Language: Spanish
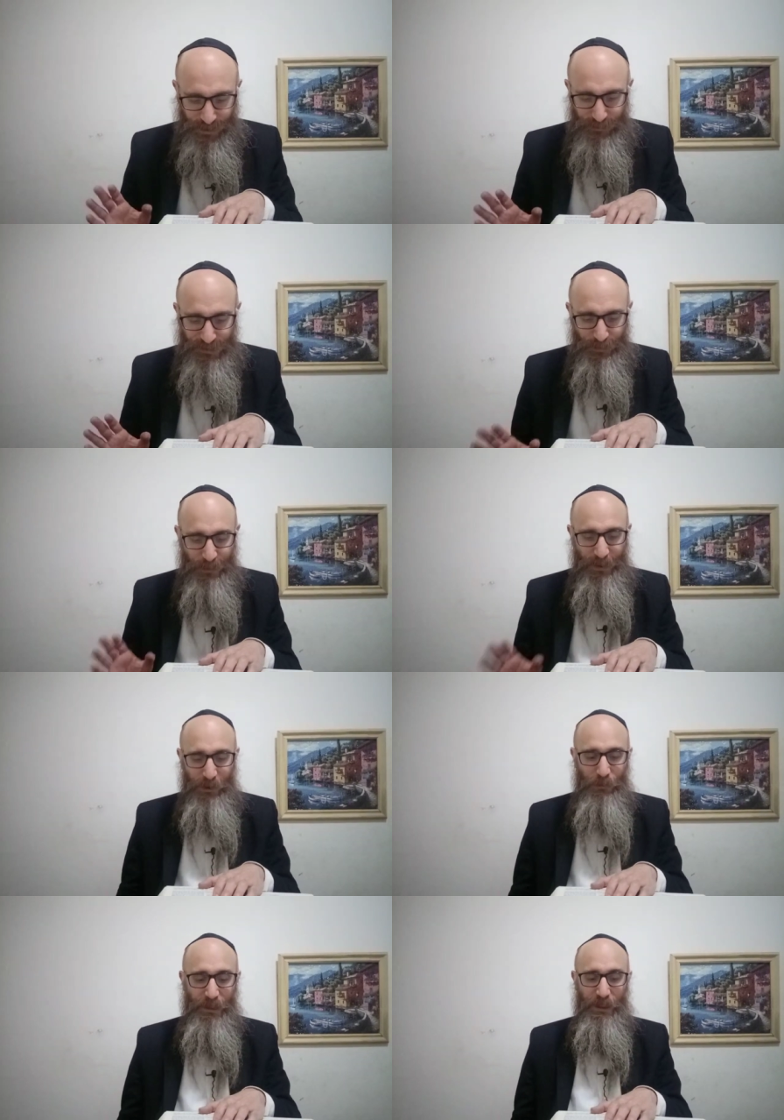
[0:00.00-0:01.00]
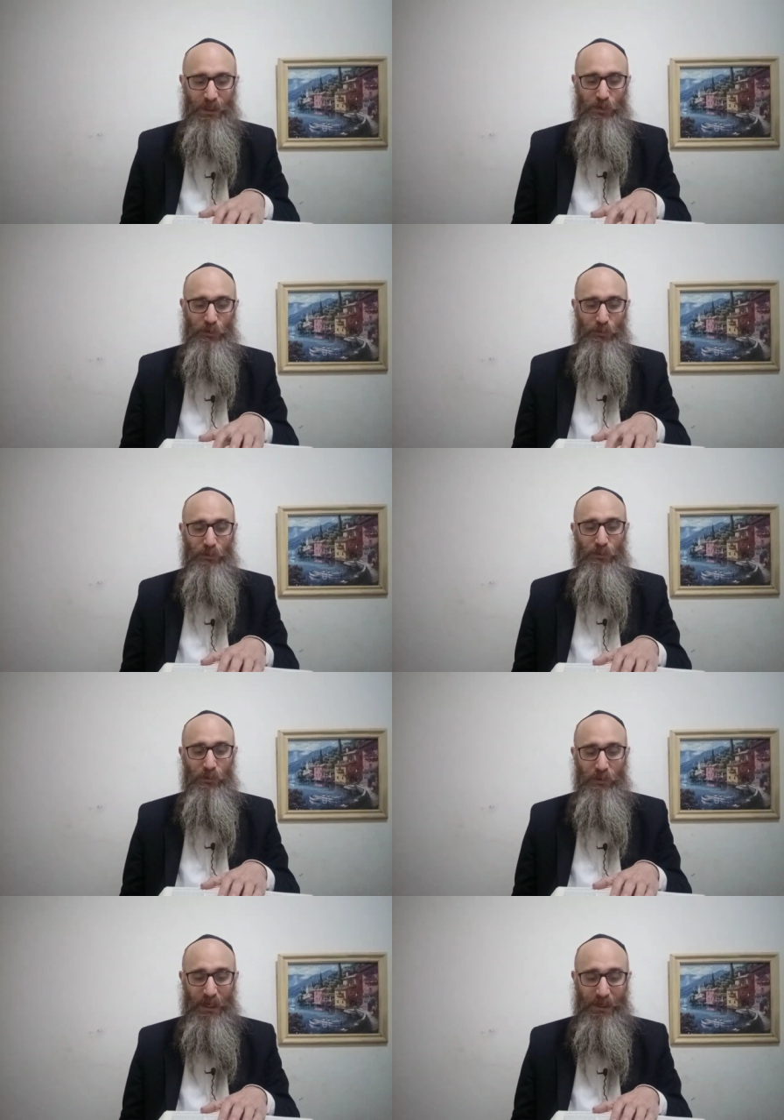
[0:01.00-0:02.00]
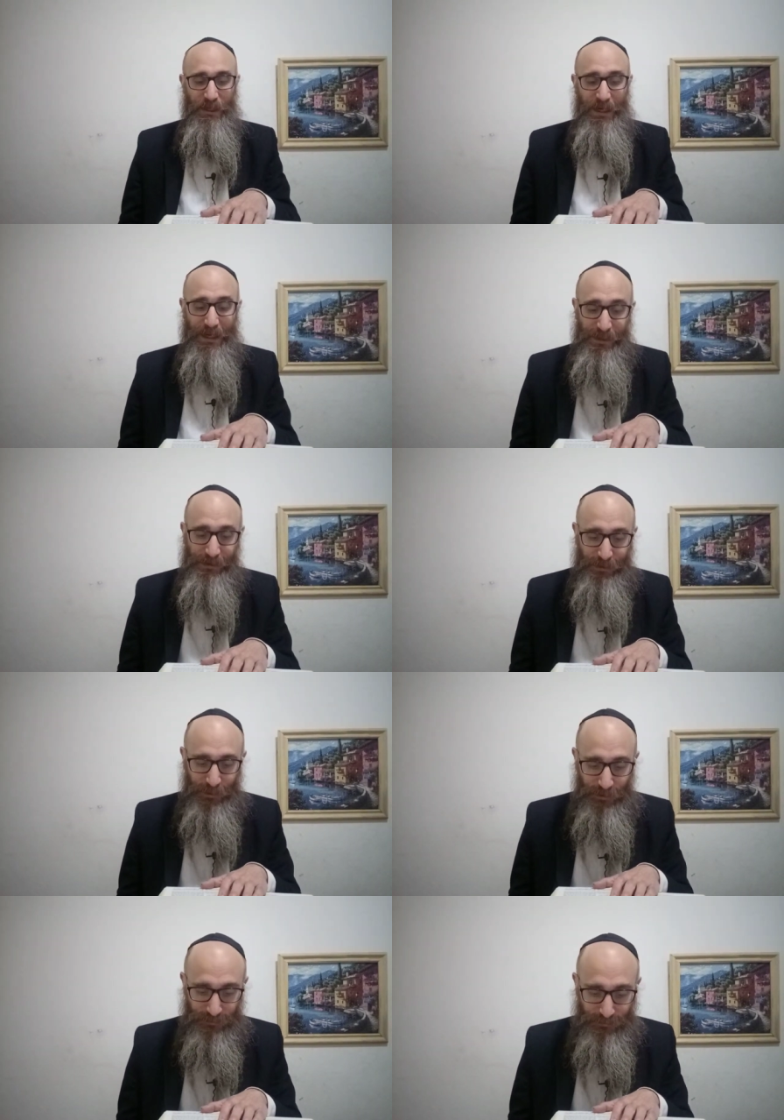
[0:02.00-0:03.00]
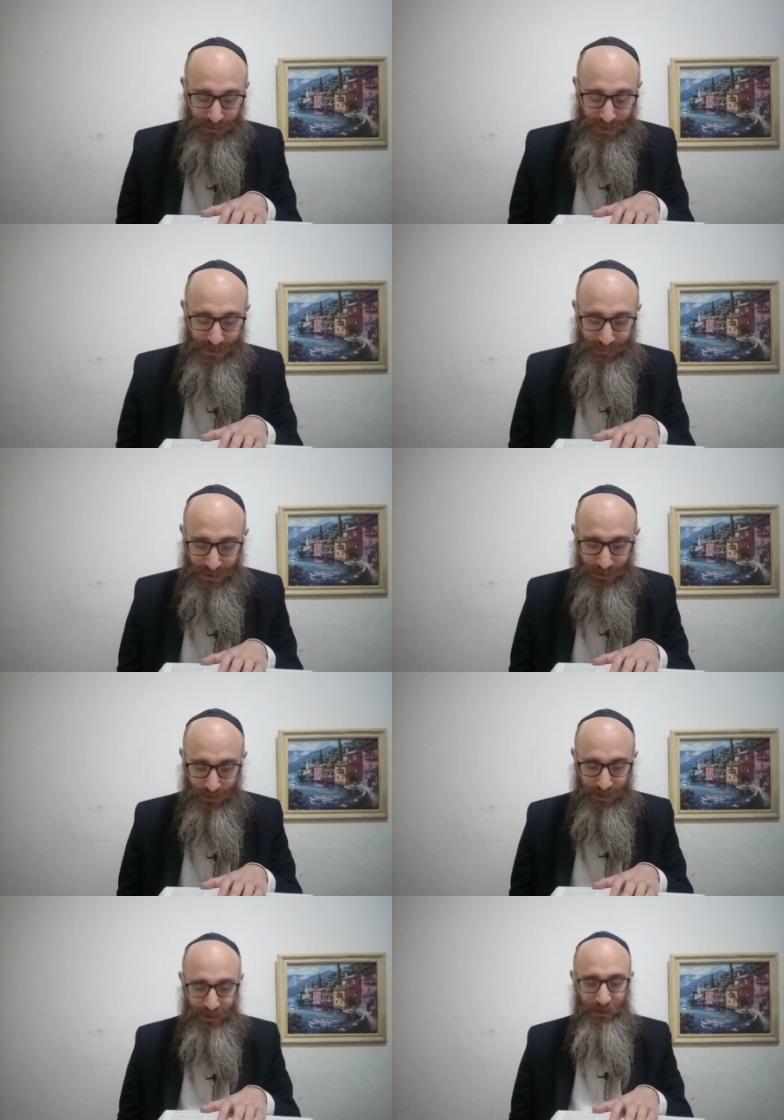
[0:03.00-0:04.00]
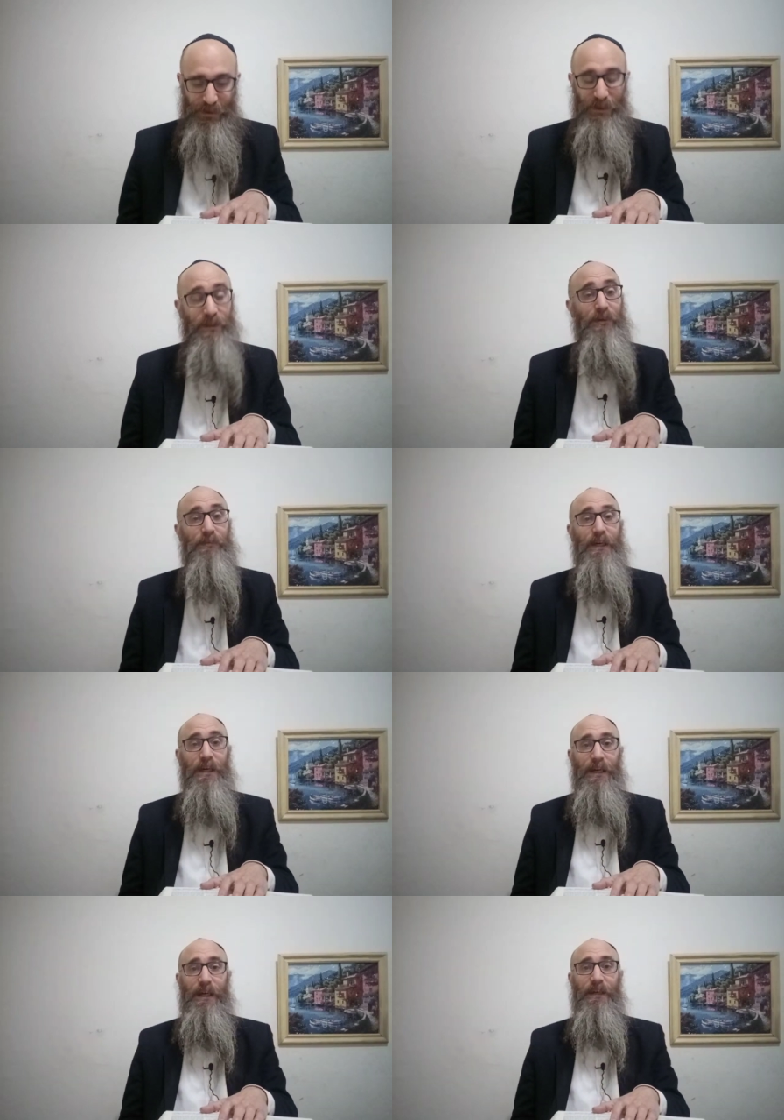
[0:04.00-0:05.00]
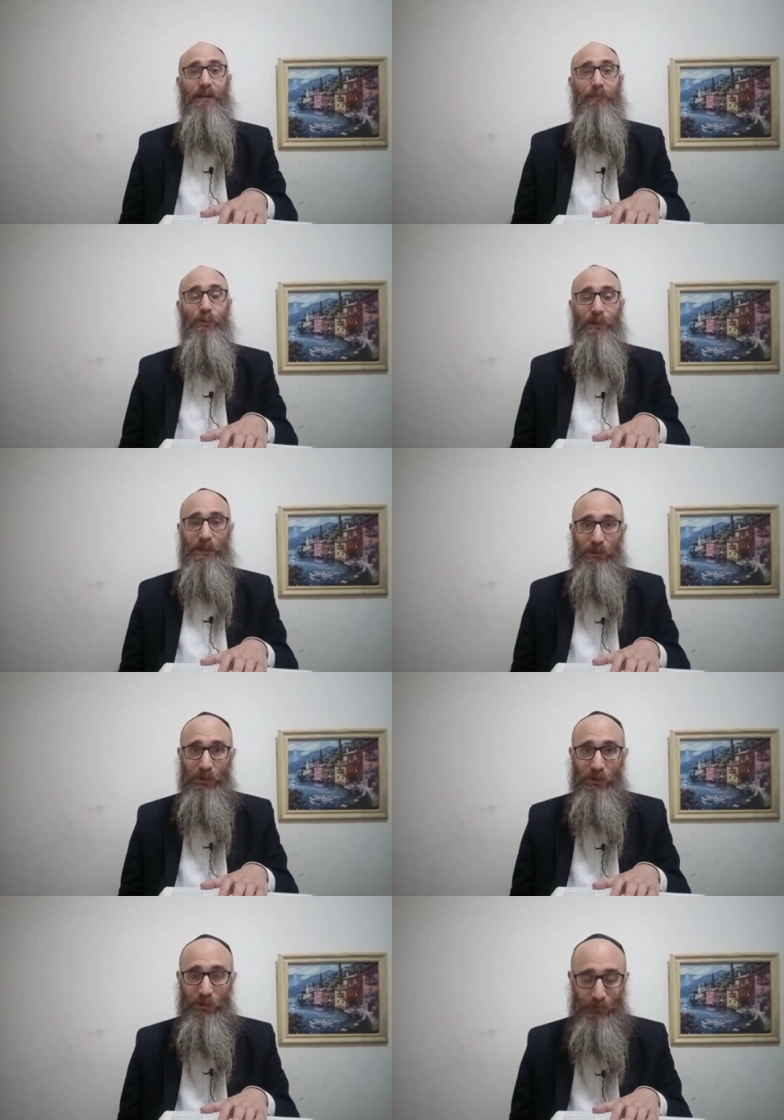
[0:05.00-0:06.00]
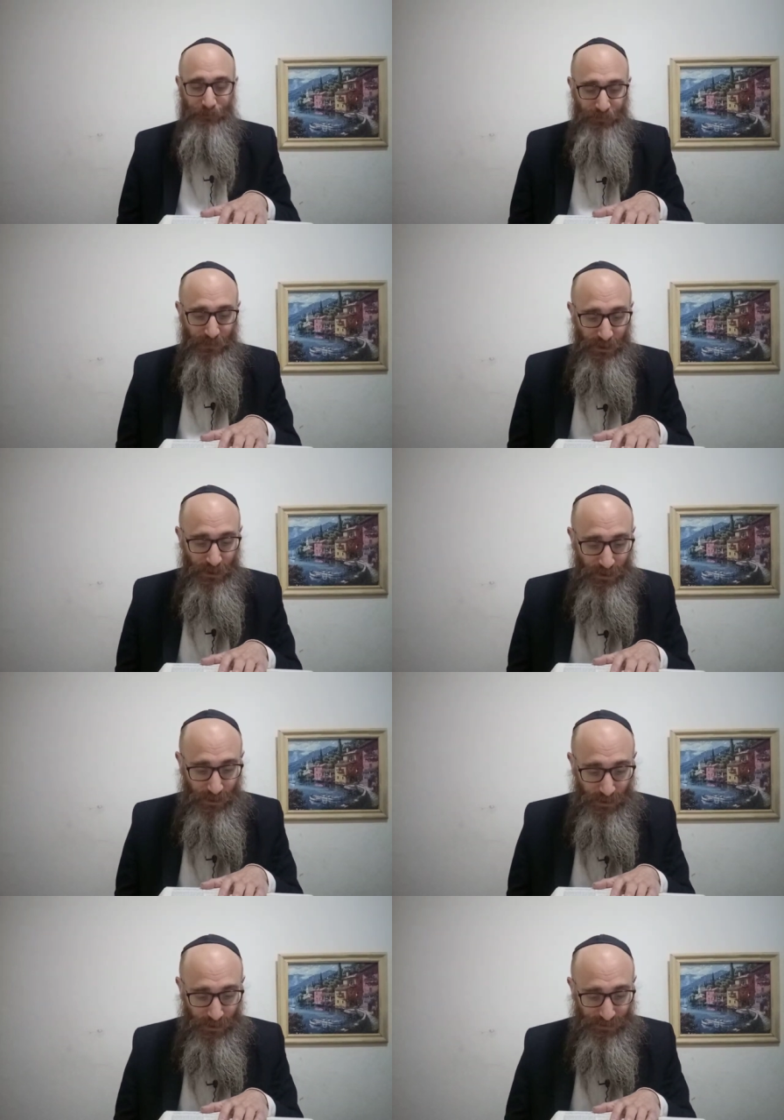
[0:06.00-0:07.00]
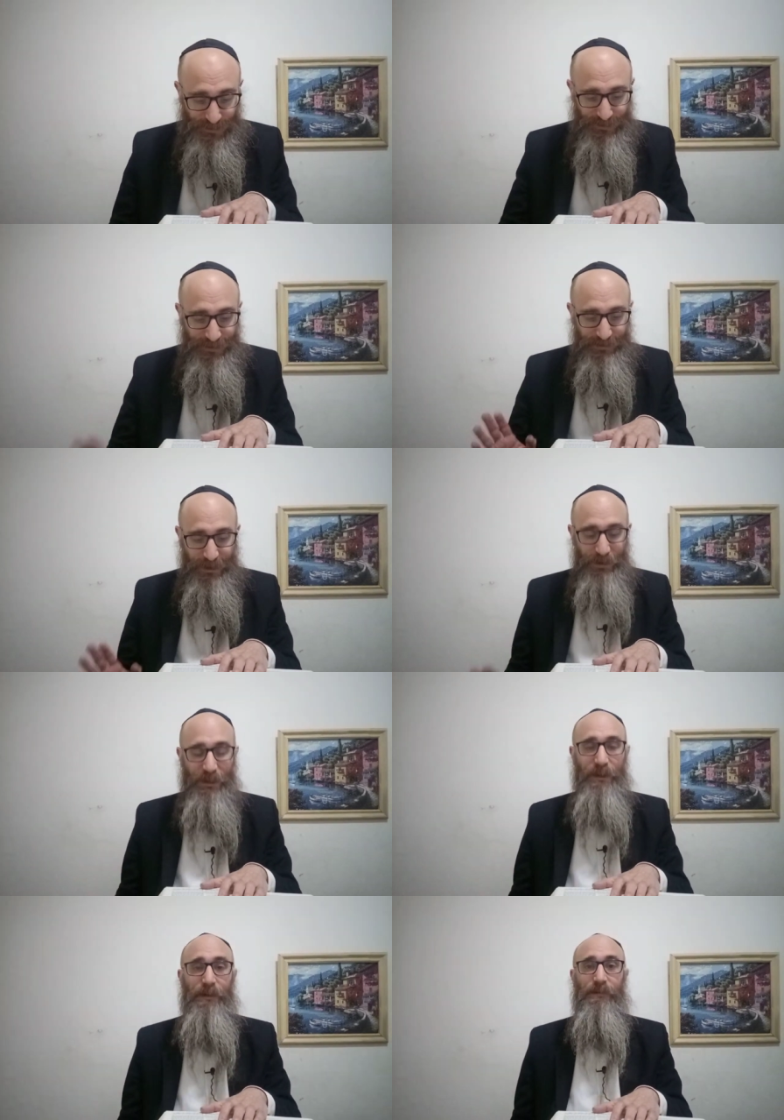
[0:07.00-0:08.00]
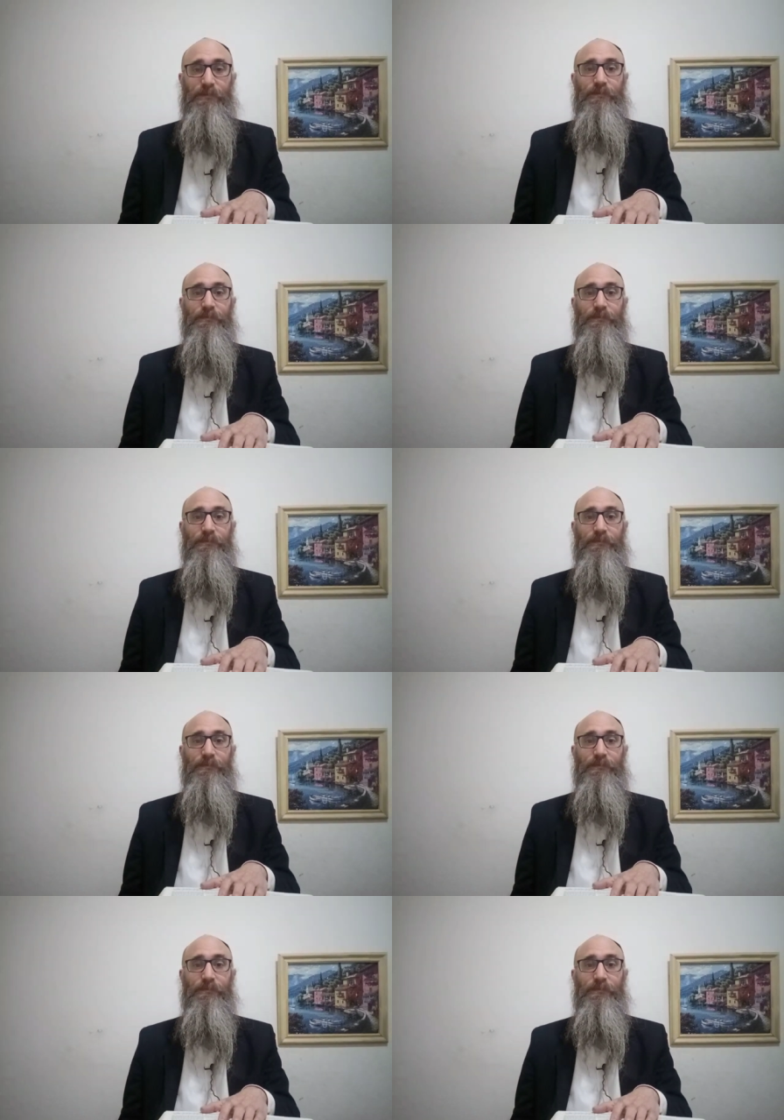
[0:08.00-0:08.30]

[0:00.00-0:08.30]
se preparó para ellos un lugar alto elevado en el Geinom, en el purgatorio, y se sentaron ahí.